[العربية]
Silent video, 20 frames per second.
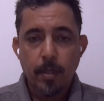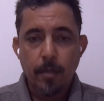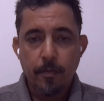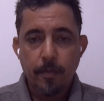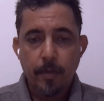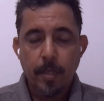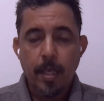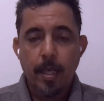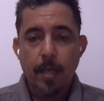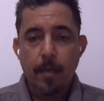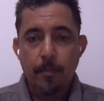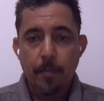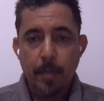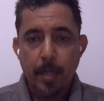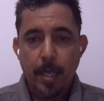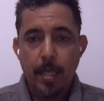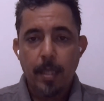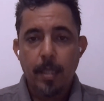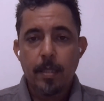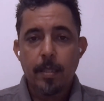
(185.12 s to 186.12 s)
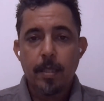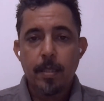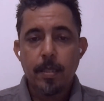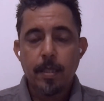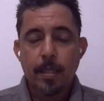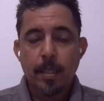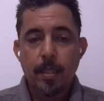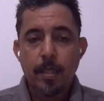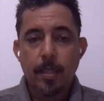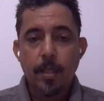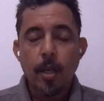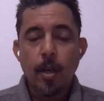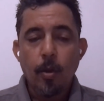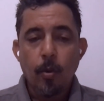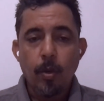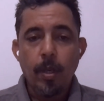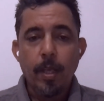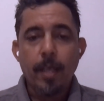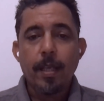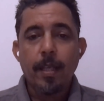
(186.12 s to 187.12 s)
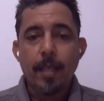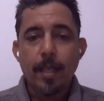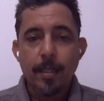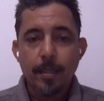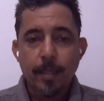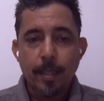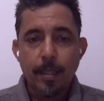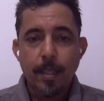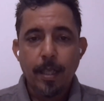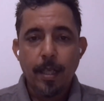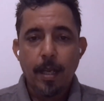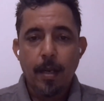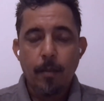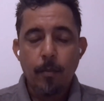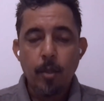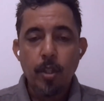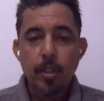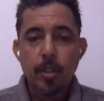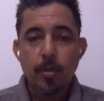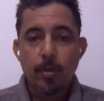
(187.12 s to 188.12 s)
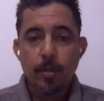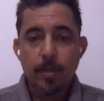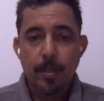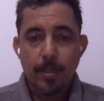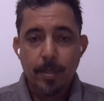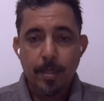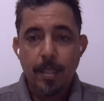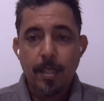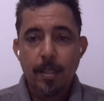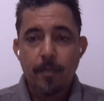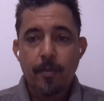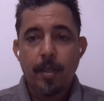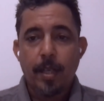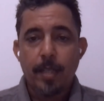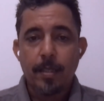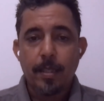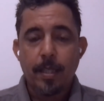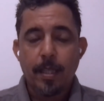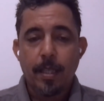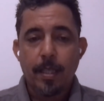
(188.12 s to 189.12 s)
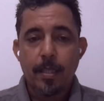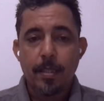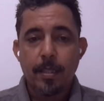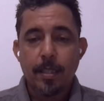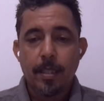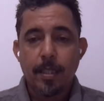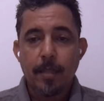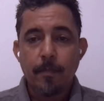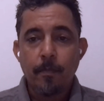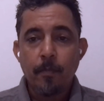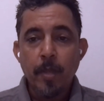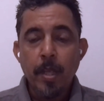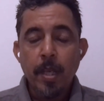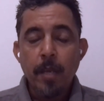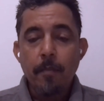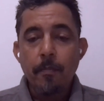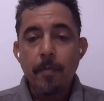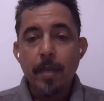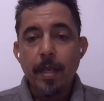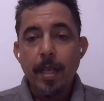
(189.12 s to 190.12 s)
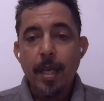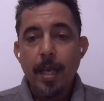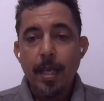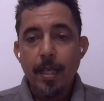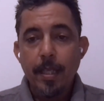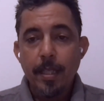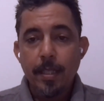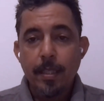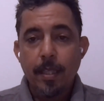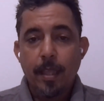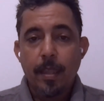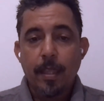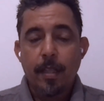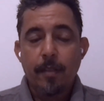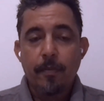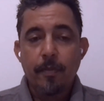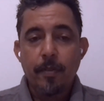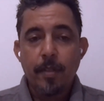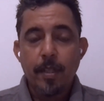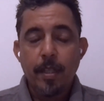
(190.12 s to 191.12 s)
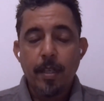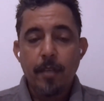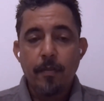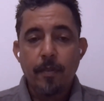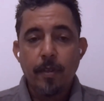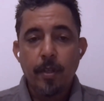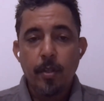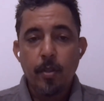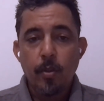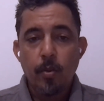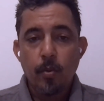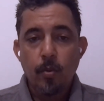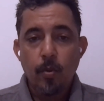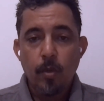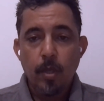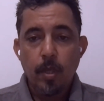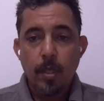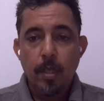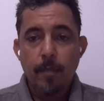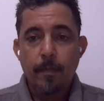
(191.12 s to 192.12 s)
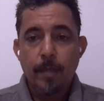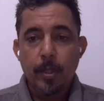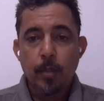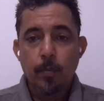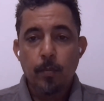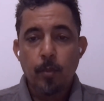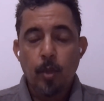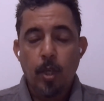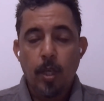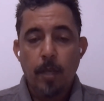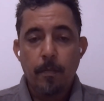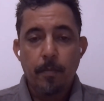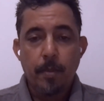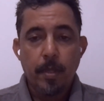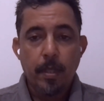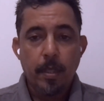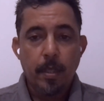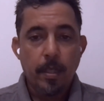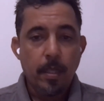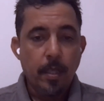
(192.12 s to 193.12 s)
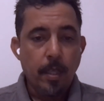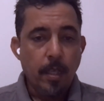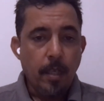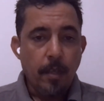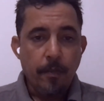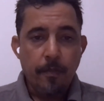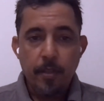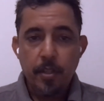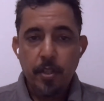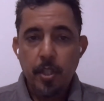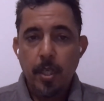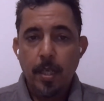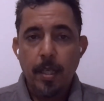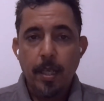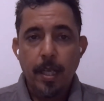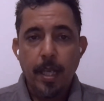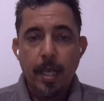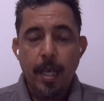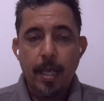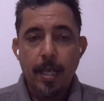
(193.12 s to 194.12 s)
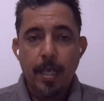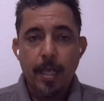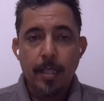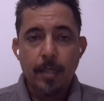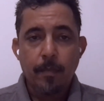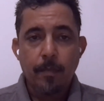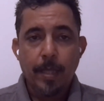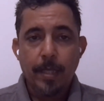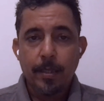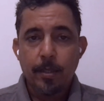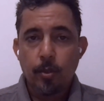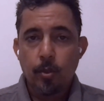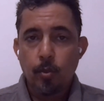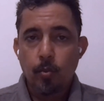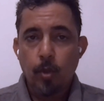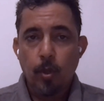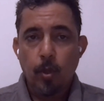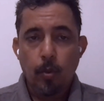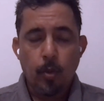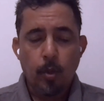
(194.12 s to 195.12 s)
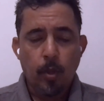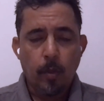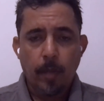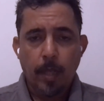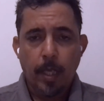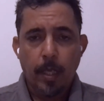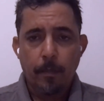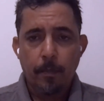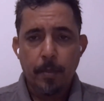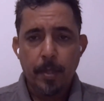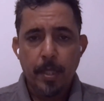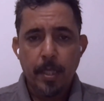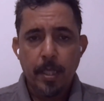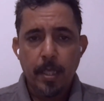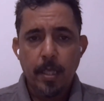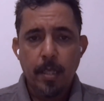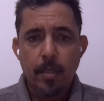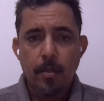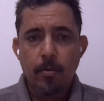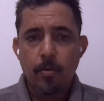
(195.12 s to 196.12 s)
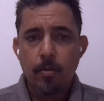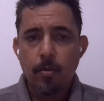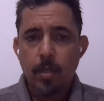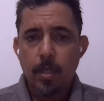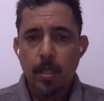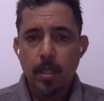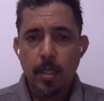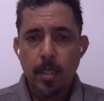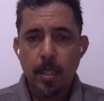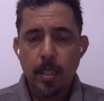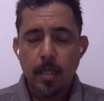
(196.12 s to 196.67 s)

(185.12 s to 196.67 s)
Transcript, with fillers: آه، فيها بهذا التصريح ولكن ايضا الى محتوى التصريح في حد ذاته مم. من ناحيه الظرفيه فانه مطبوعه بفشل رهانات بعض الدول الغربيه و